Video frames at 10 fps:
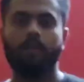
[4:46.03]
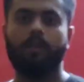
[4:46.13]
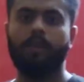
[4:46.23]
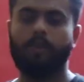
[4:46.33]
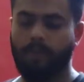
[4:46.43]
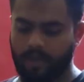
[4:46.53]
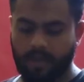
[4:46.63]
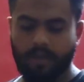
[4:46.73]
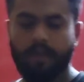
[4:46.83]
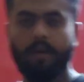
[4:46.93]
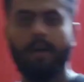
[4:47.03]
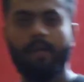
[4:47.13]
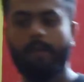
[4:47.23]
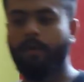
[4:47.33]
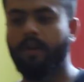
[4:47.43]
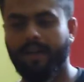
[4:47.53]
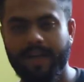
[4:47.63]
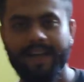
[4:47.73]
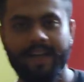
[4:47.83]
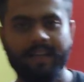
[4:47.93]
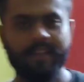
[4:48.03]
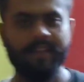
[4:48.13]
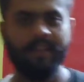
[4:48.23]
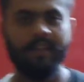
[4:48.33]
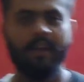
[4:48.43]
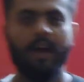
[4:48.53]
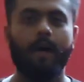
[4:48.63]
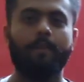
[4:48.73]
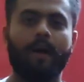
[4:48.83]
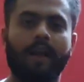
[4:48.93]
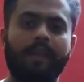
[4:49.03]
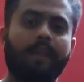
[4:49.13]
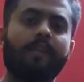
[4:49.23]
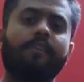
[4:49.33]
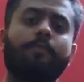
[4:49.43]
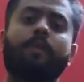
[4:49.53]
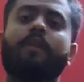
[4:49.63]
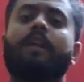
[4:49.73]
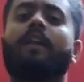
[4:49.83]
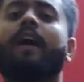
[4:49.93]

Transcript: जी तो भाई अब आपको रिंग लाइट दिखा दी थी अब बारी है जिसपे रिंग